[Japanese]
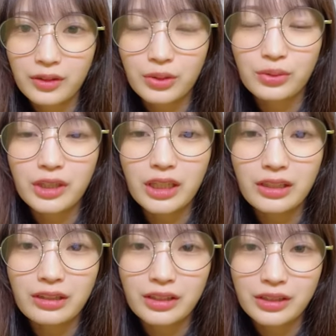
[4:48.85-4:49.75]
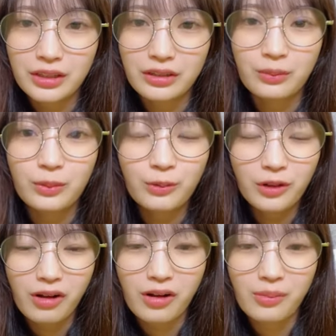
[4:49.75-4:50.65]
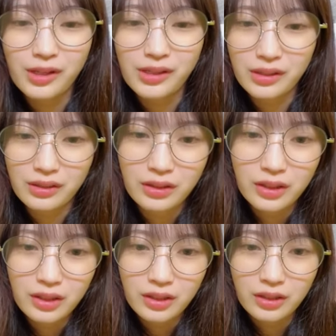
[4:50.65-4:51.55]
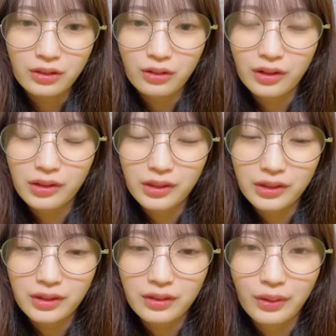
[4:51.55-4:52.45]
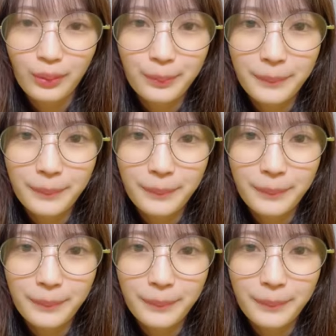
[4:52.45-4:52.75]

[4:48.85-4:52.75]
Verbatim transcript: 今日家に帰ってきたママが壁にイルカ貼ってた。